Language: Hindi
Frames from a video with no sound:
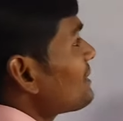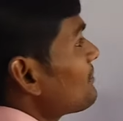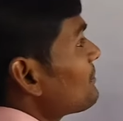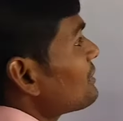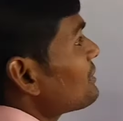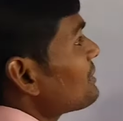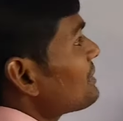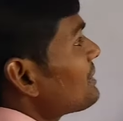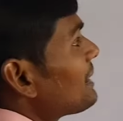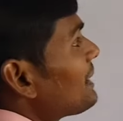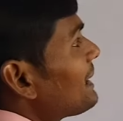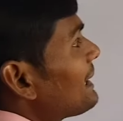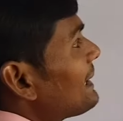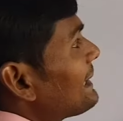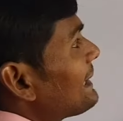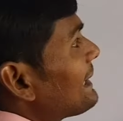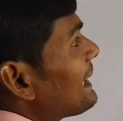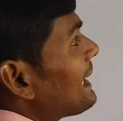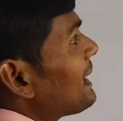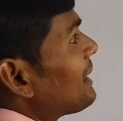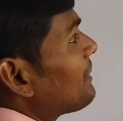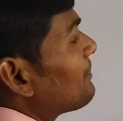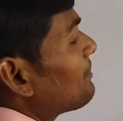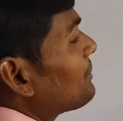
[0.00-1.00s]
समझना है
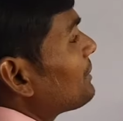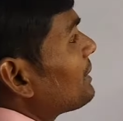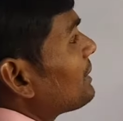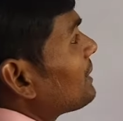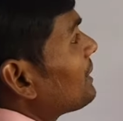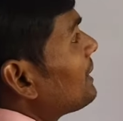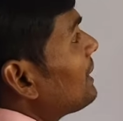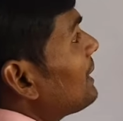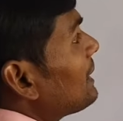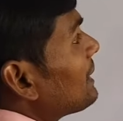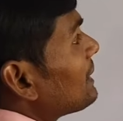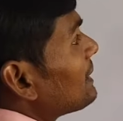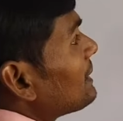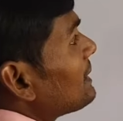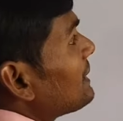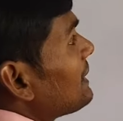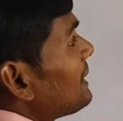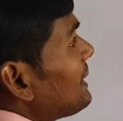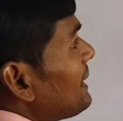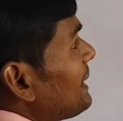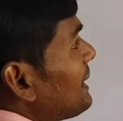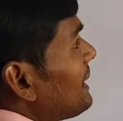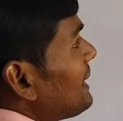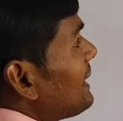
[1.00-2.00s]
यहाँ पर कि
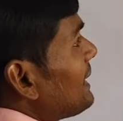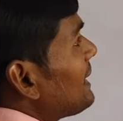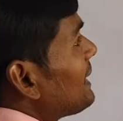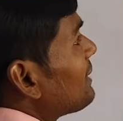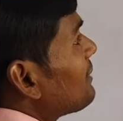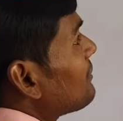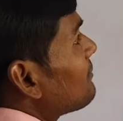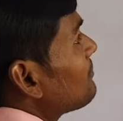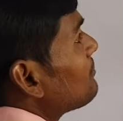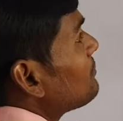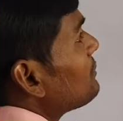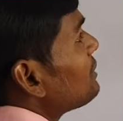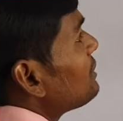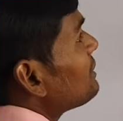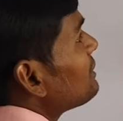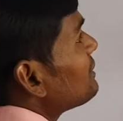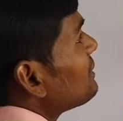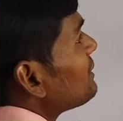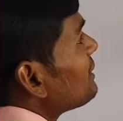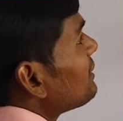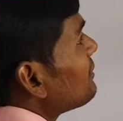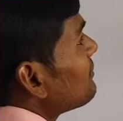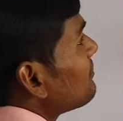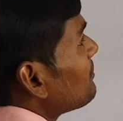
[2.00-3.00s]
एक
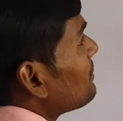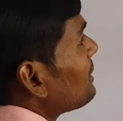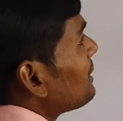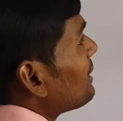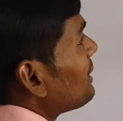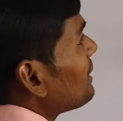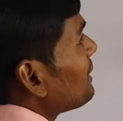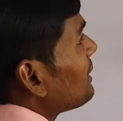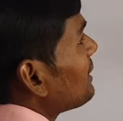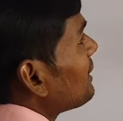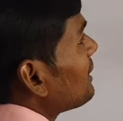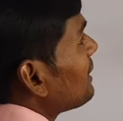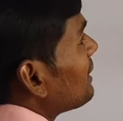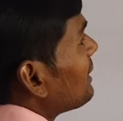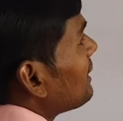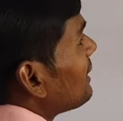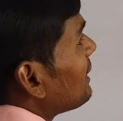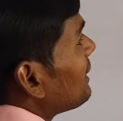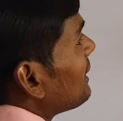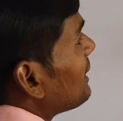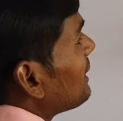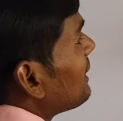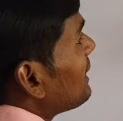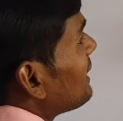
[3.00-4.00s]
मीटर में
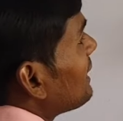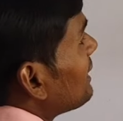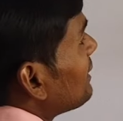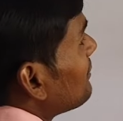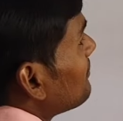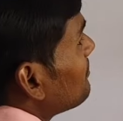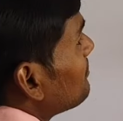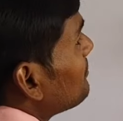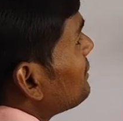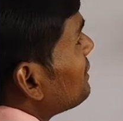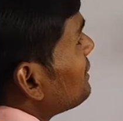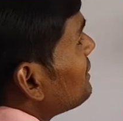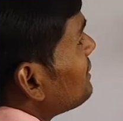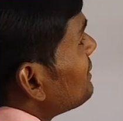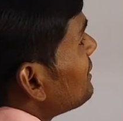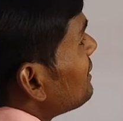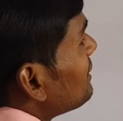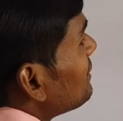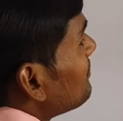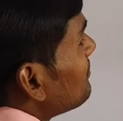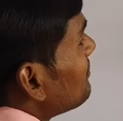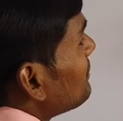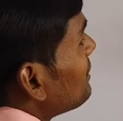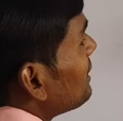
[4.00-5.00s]
एक
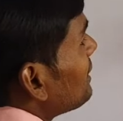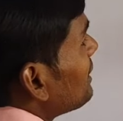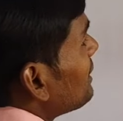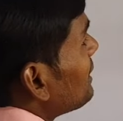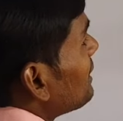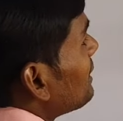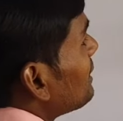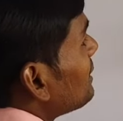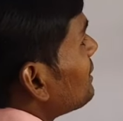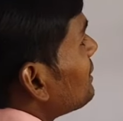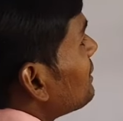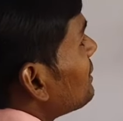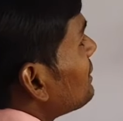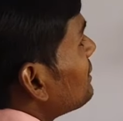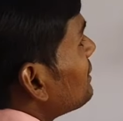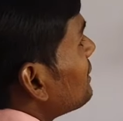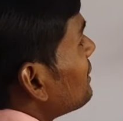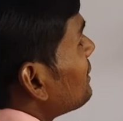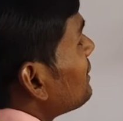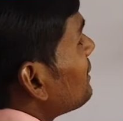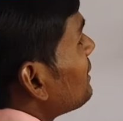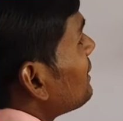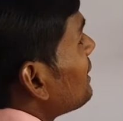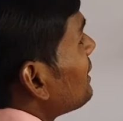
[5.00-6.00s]
मीटर में
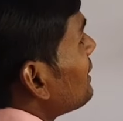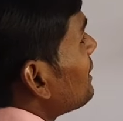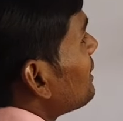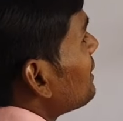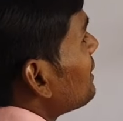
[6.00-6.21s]
कितने